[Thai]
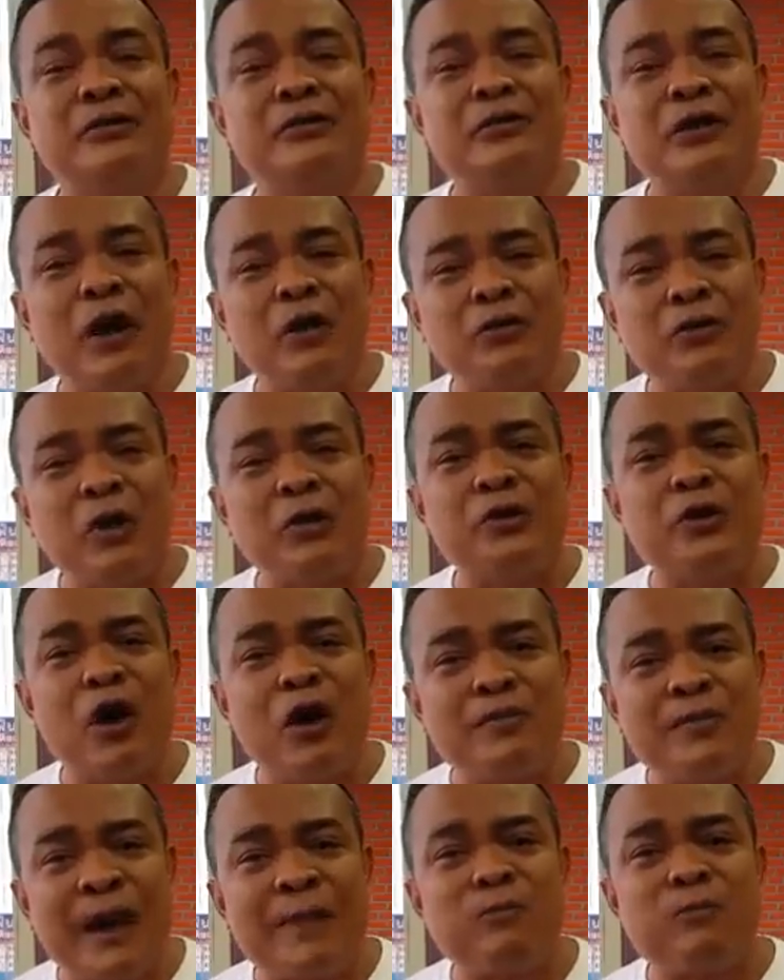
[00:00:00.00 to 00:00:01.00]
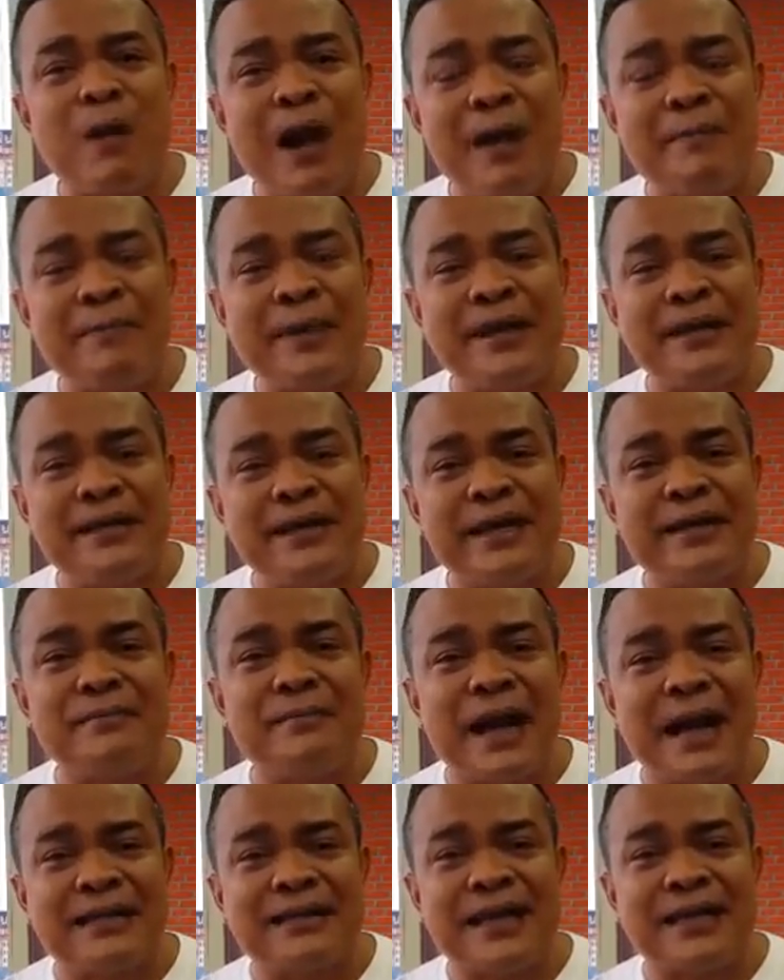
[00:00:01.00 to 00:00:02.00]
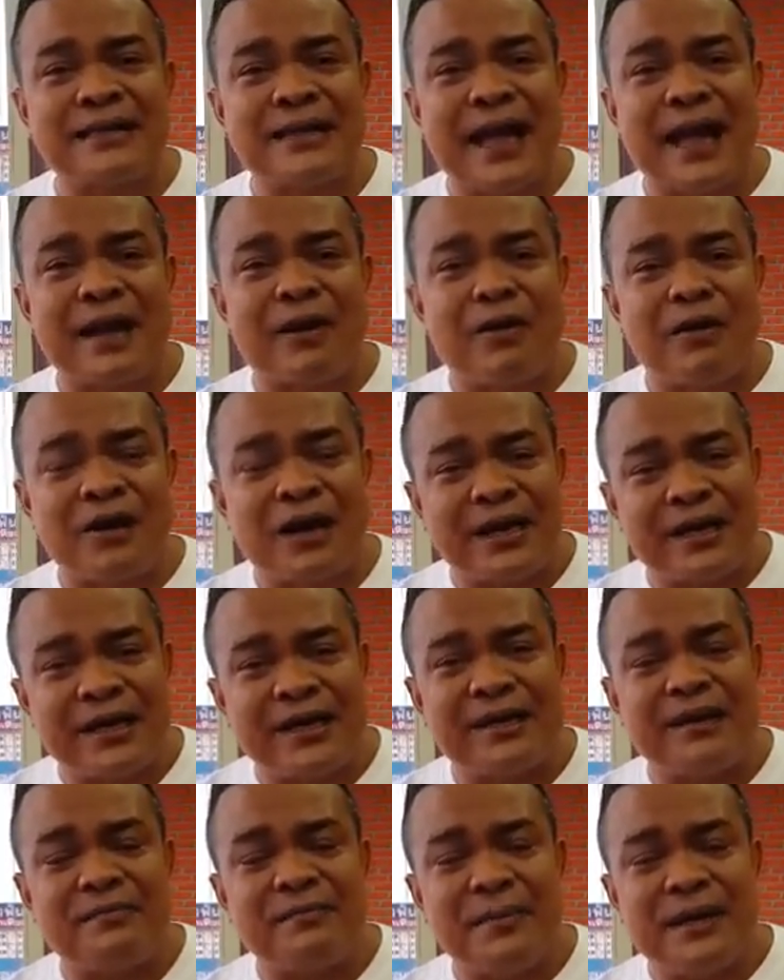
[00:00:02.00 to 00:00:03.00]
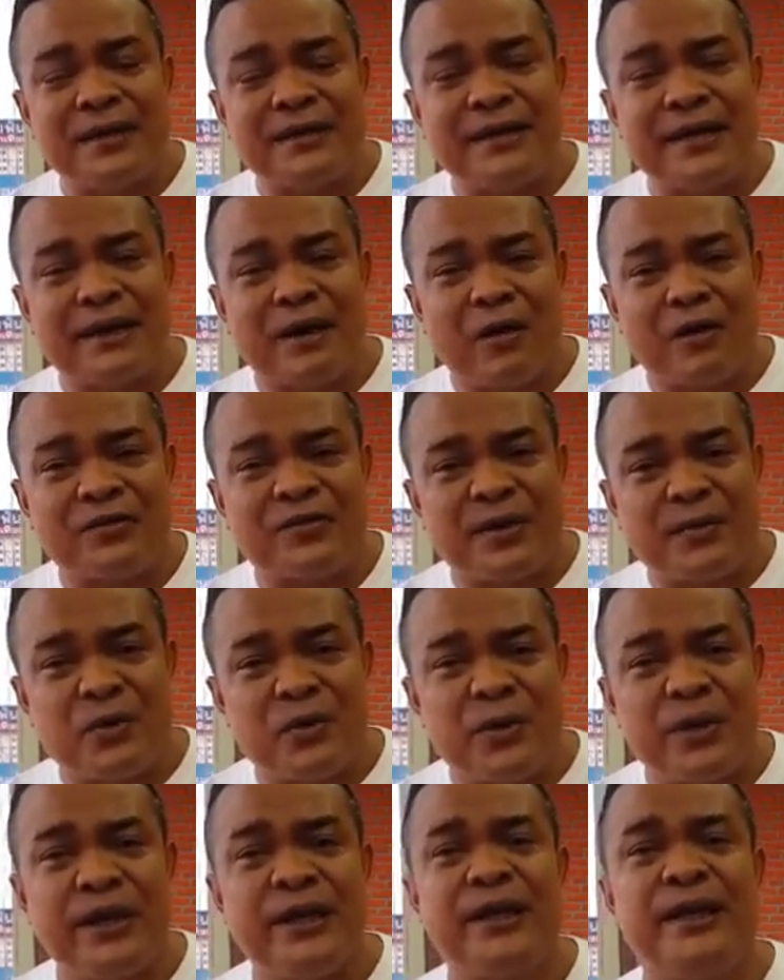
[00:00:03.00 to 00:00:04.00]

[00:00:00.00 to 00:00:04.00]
เราต้องยอมรับความเป็นจริงมาตั้งแต่กรณีระเบิดที่เกาะสมุย